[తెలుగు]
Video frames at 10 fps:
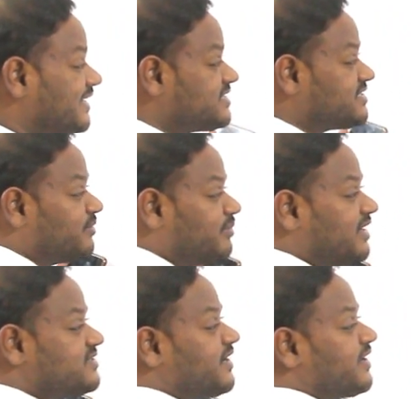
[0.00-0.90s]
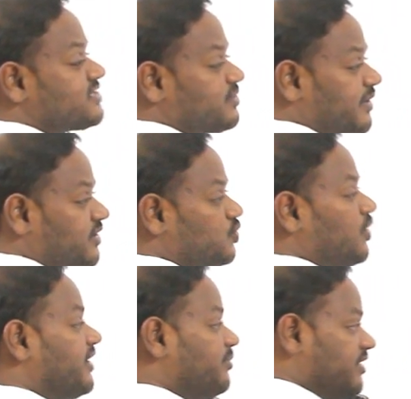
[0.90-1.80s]
ఈచ్ నెంబర్ ఈజ్ ఇంక్రీజ్డ్ బై టూ
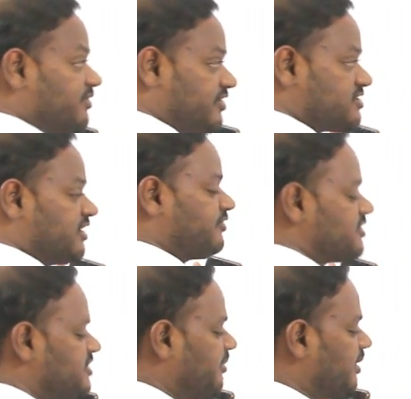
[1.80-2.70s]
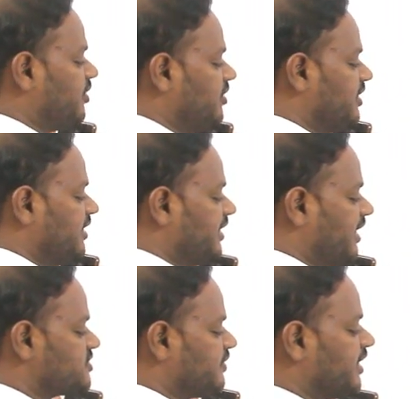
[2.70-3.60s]
అంటే ఇప్పుడు ఈ ఫస్ట్ ఫస్ట్ నెంబర్ ఏమో
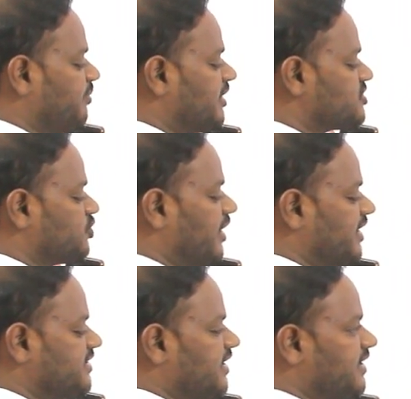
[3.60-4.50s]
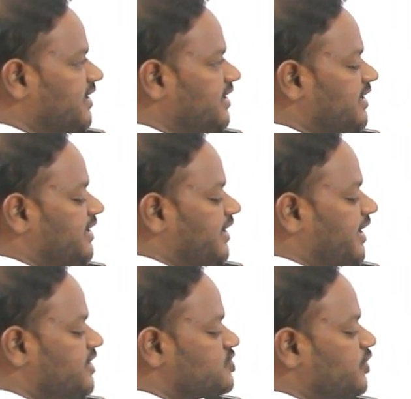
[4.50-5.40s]
ఎక్స్ వన్కి ప్లస్ టూ యాడ్ చేయాలంట
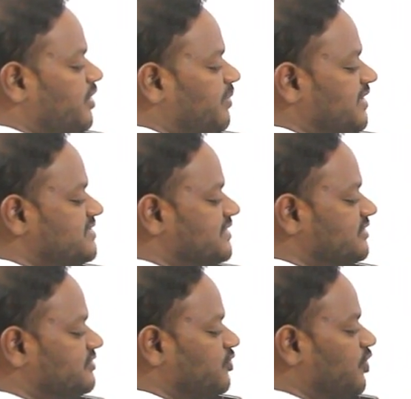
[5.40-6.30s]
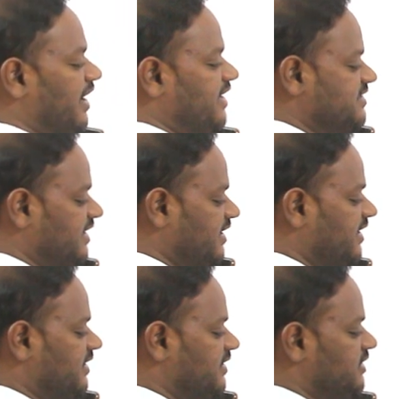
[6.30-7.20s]
ఎక్స్ టూకి ప్లస్ ఫోర్ యాడ్
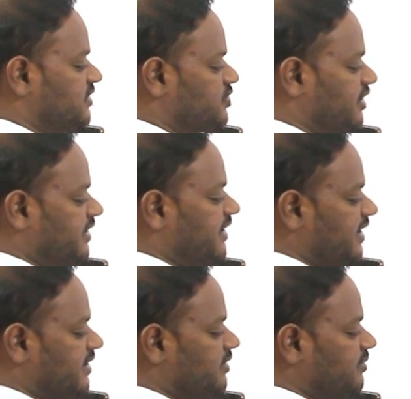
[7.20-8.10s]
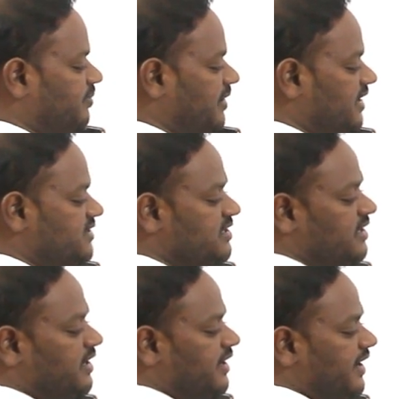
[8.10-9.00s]
చేయాలంట చూడండి డైరెక్ట్ ప్లస్
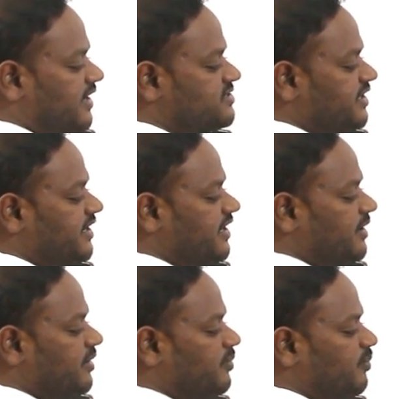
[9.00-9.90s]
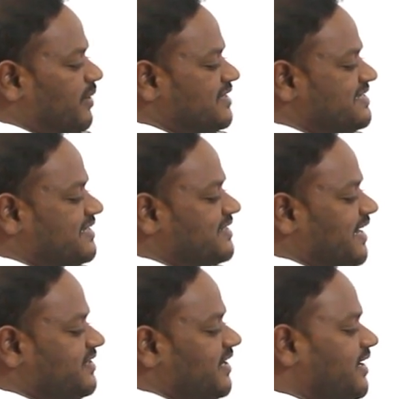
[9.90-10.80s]
ఎక్స్ త్రీకి ప్లస్ సిక్స్
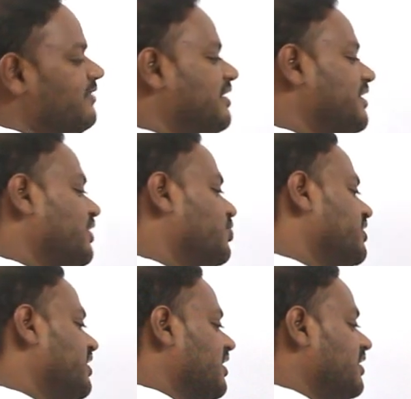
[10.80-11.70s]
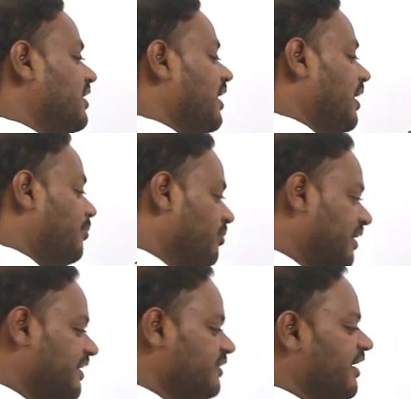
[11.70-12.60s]
యాడ్ చేయాలి ఇలా వెళ్తూనే ఉంది ఇంకా అప్పుడు
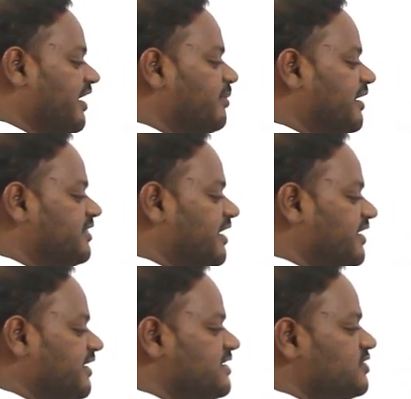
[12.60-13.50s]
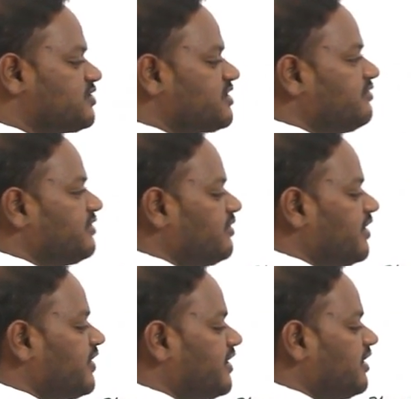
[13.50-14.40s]
మళ్ళీ డివైడెడ్ బై థర్టీ చేస్తే వచ్చే విలువ
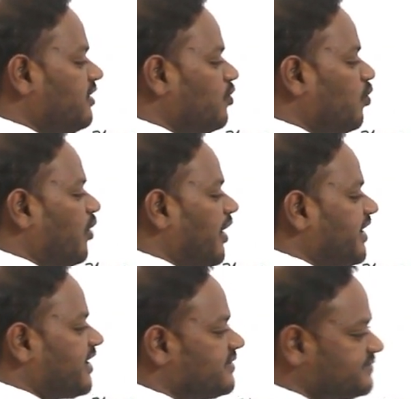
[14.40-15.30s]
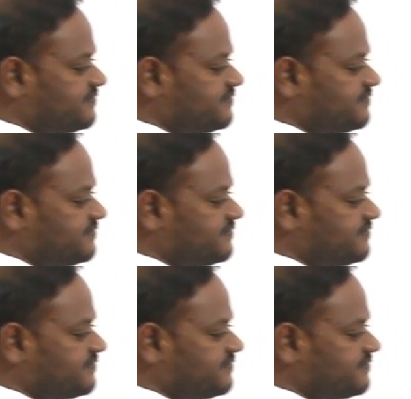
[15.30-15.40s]
ఏంటంటే వై అట